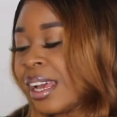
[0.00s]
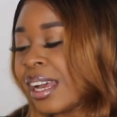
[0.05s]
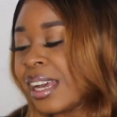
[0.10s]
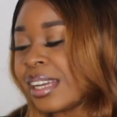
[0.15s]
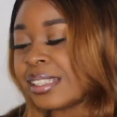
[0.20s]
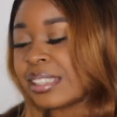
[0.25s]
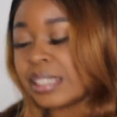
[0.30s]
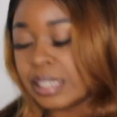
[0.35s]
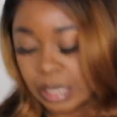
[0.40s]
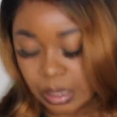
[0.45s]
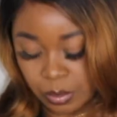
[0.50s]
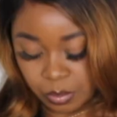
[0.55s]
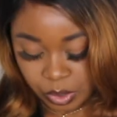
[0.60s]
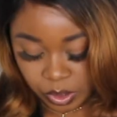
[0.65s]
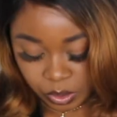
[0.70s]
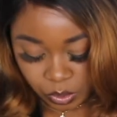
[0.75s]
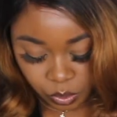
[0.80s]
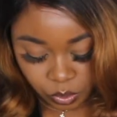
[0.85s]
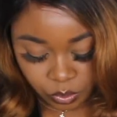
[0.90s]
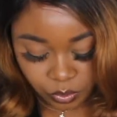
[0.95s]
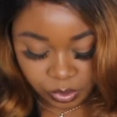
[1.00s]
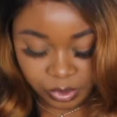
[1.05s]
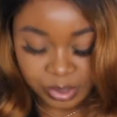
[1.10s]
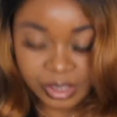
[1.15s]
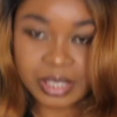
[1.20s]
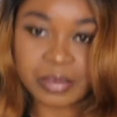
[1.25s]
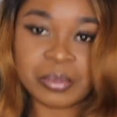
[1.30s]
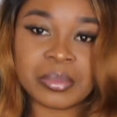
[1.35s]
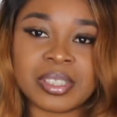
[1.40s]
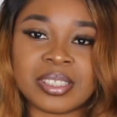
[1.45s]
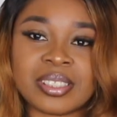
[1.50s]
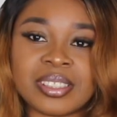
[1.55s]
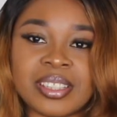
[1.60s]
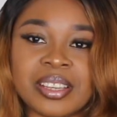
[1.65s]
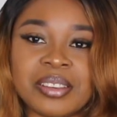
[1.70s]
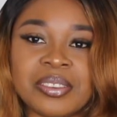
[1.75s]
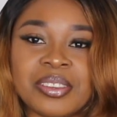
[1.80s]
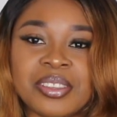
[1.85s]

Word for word: Así que bueno, uff se me está